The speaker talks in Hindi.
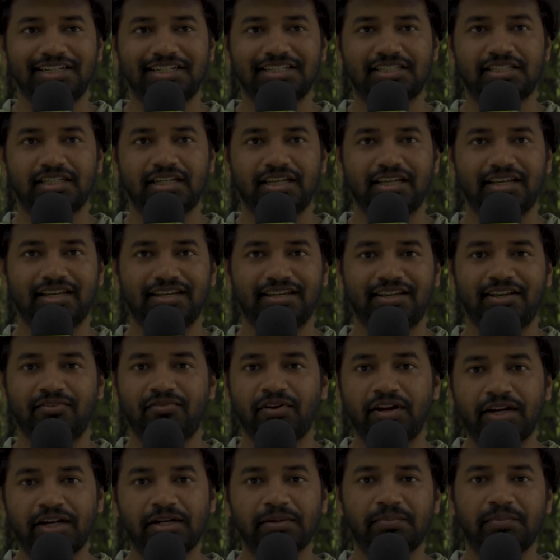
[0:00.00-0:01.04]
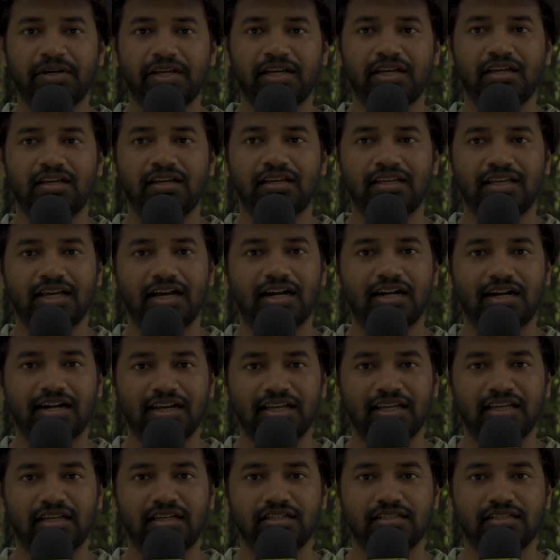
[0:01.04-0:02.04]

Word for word: किसी इवेंट में या कहीं